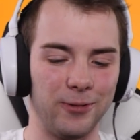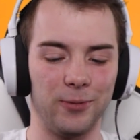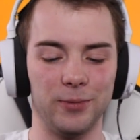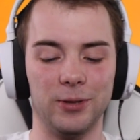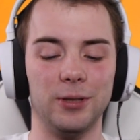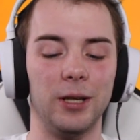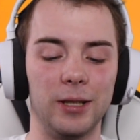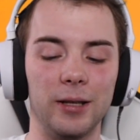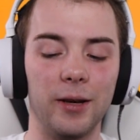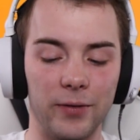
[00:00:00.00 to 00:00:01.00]
no nie,
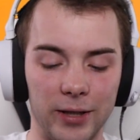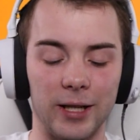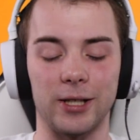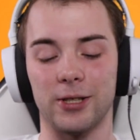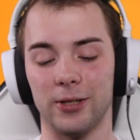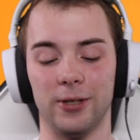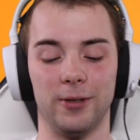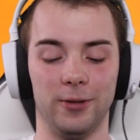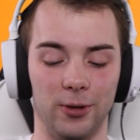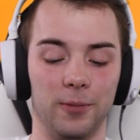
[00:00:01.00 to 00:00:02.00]
nie, nie wygrasz, e,
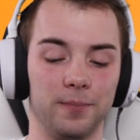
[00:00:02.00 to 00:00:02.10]
no.